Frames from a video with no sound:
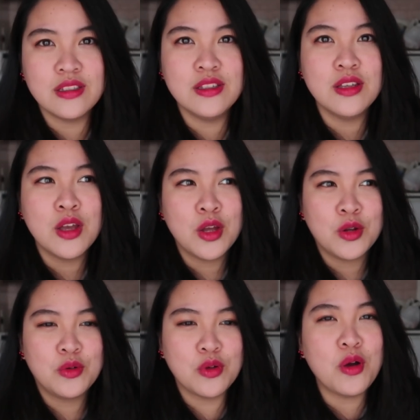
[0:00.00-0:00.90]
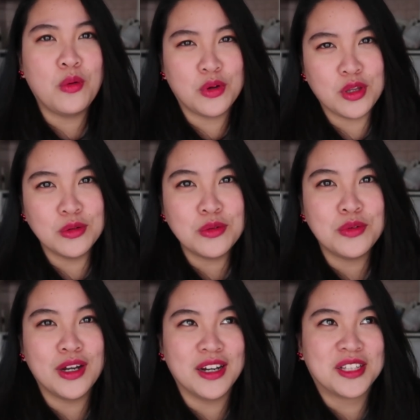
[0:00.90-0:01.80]
这是如果我有
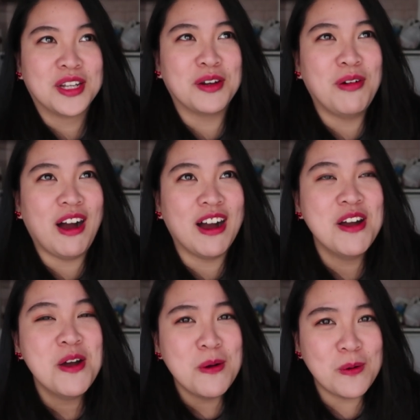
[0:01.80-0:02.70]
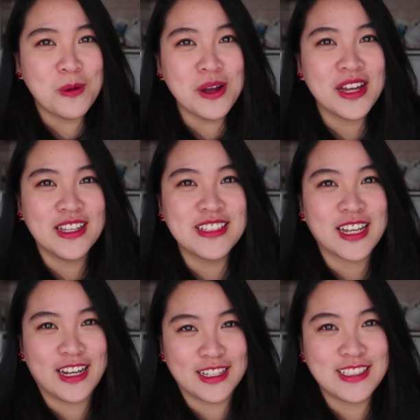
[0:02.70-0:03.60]
女儿的话，我会很
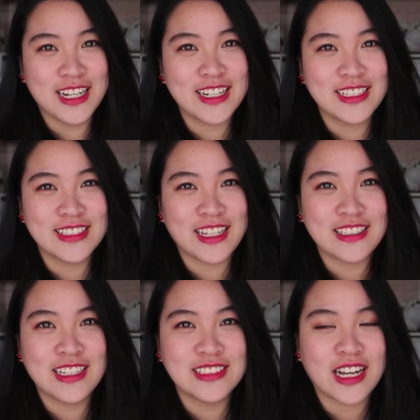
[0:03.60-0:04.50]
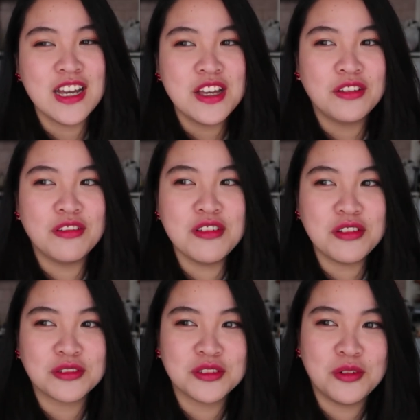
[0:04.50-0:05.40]
想要这样跟大家讲，因为
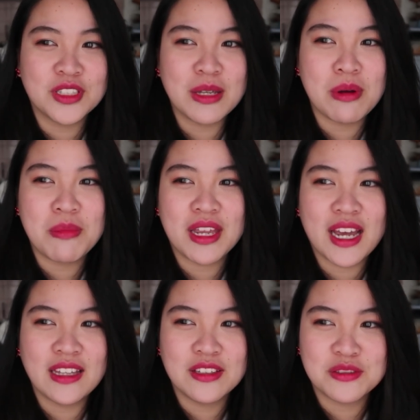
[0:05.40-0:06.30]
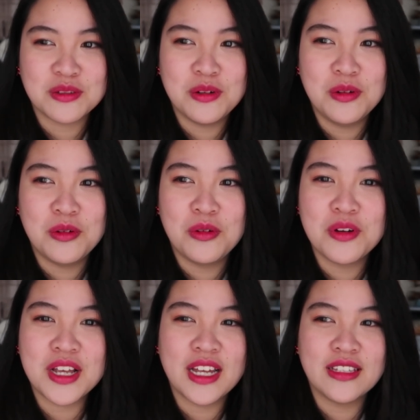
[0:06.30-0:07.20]
有时候我在旁边看的时候，我
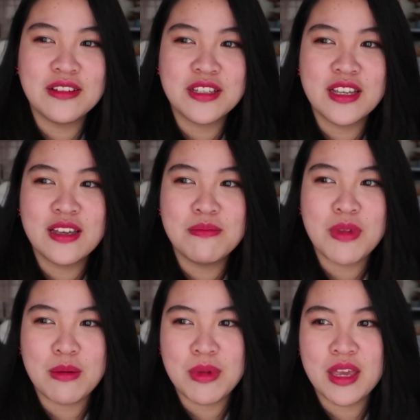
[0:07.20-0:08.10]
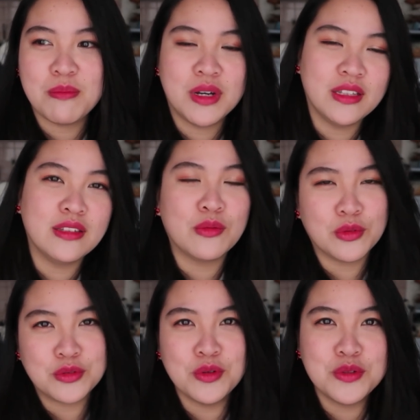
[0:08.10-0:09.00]
会看到一些美眉们，
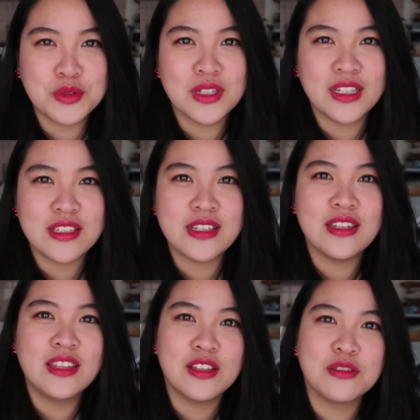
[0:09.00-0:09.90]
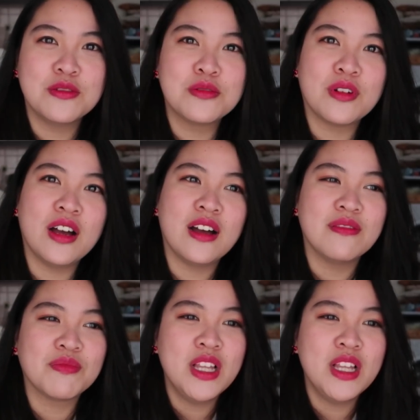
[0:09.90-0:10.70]
我就会觉得很心疼，就是说哦，